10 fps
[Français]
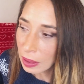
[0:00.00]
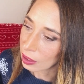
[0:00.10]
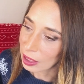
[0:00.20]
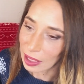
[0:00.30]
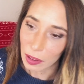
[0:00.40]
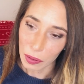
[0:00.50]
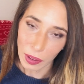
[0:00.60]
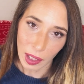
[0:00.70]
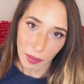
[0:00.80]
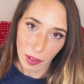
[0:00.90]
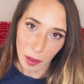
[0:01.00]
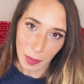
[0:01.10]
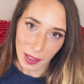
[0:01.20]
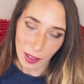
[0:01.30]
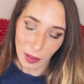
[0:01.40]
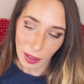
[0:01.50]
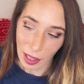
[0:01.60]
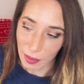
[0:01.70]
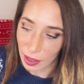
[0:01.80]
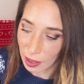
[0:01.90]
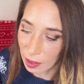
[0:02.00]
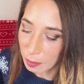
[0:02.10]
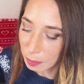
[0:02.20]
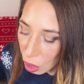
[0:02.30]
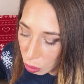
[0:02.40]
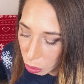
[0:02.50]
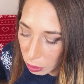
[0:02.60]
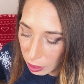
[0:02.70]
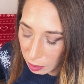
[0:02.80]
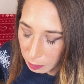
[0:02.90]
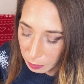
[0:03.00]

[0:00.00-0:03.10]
J'ai hâte de faire les vlogmas avec elle. En tout cas,